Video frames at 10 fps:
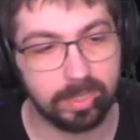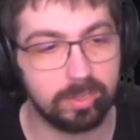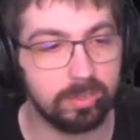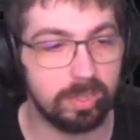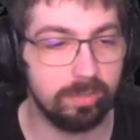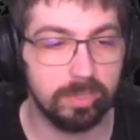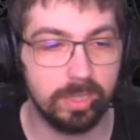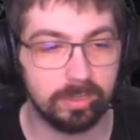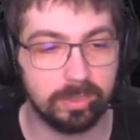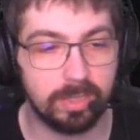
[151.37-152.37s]
Qu'est-ce que ça veut
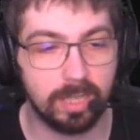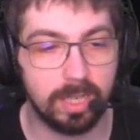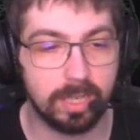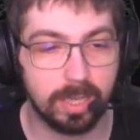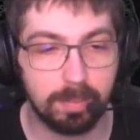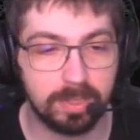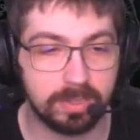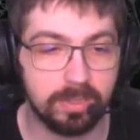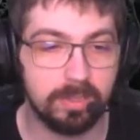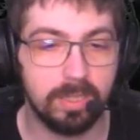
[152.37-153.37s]
dire C'est qu'elle a la
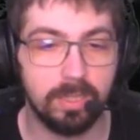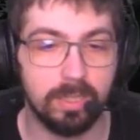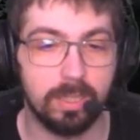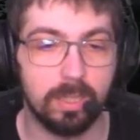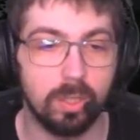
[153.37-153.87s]
capacité